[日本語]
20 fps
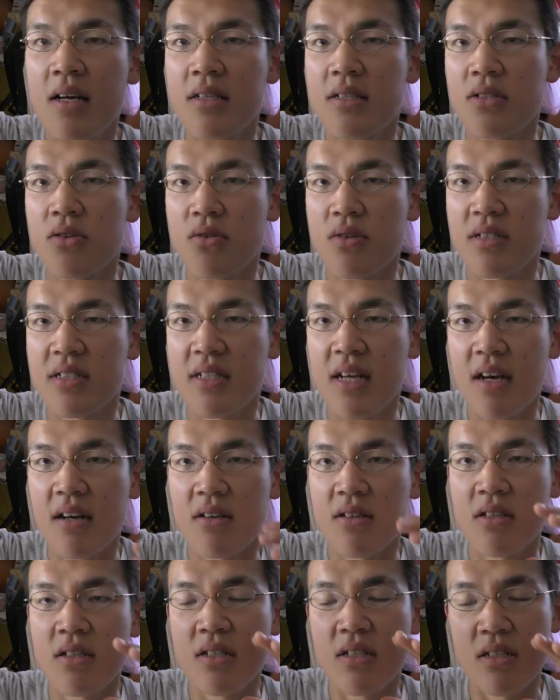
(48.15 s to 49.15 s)
そのさ
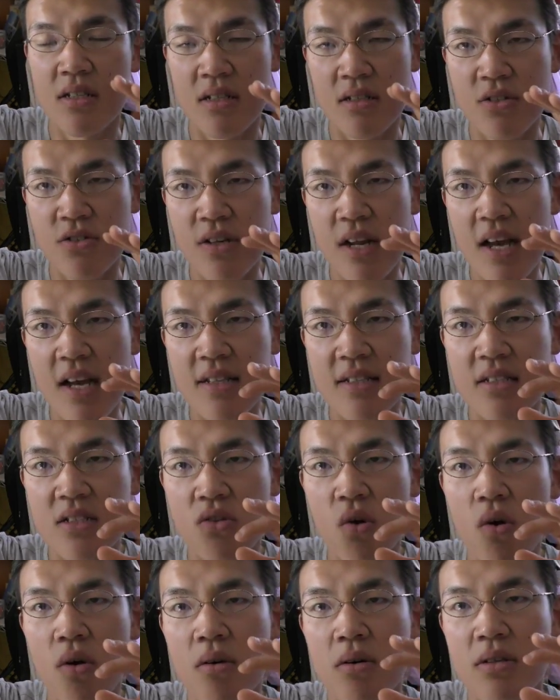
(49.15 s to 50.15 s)
グレーズ
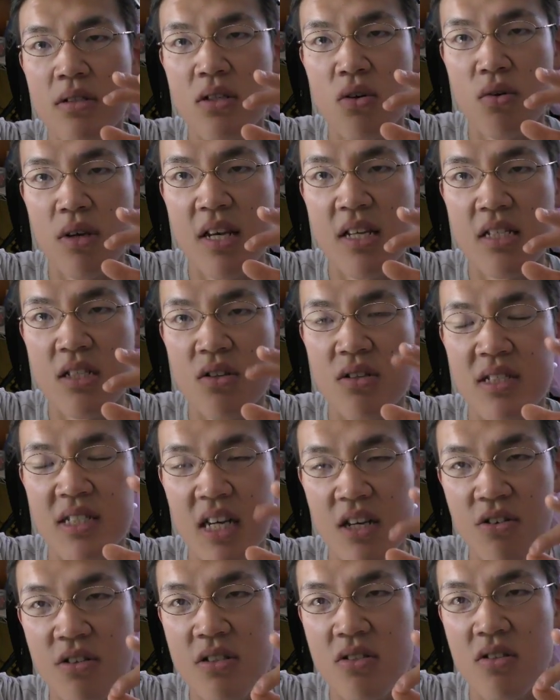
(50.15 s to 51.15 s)
と生地の
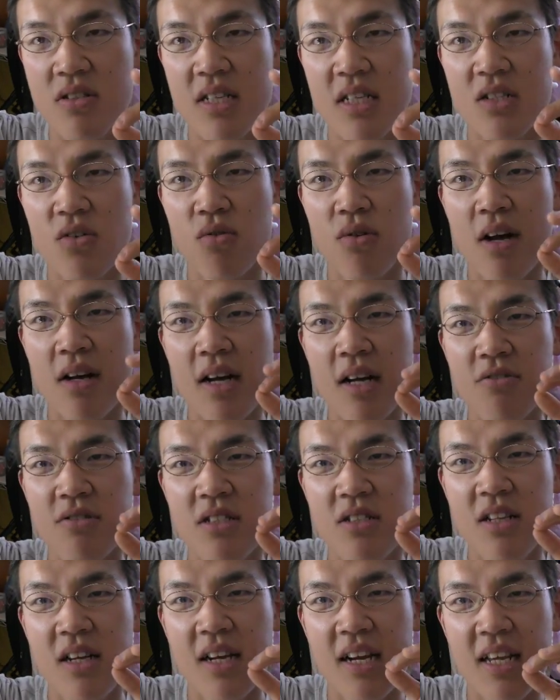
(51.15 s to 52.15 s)
サクッとした食感が
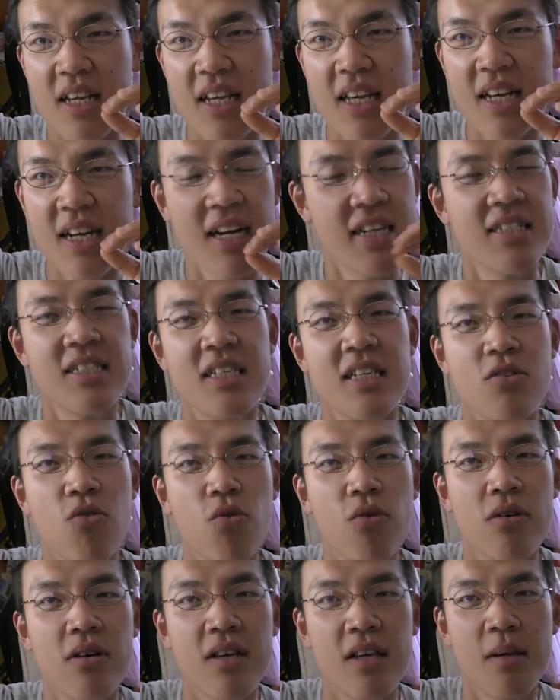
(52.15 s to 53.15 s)
口の中でいい感じに
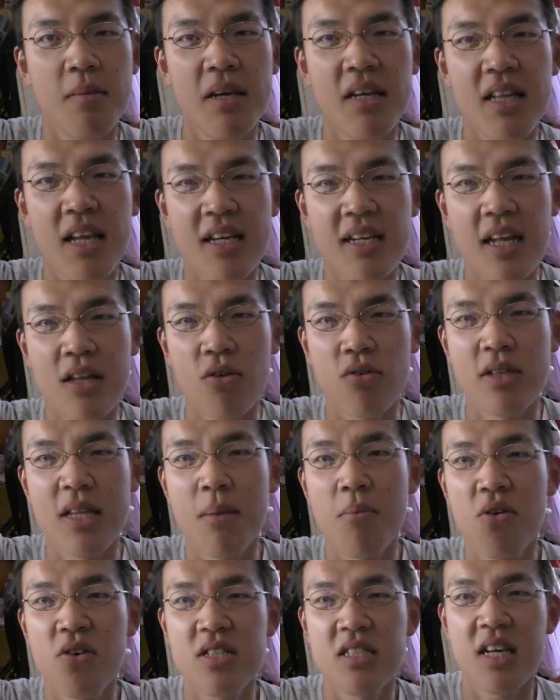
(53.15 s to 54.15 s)
響いてきてとっ
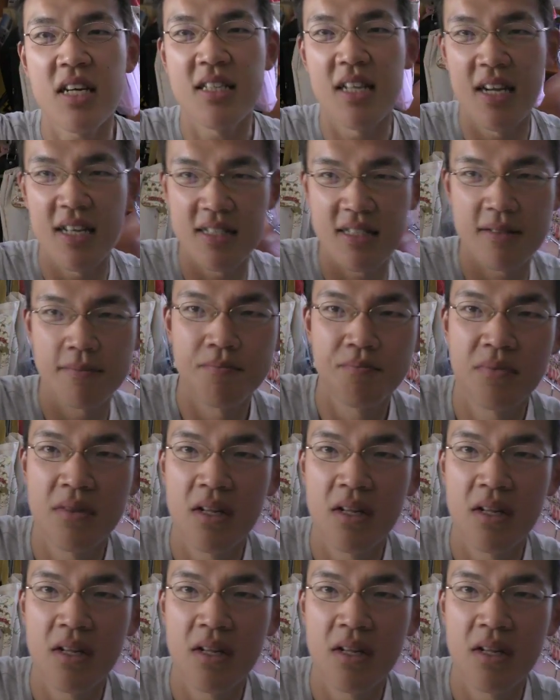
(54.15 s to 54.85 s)
ても美味しかったです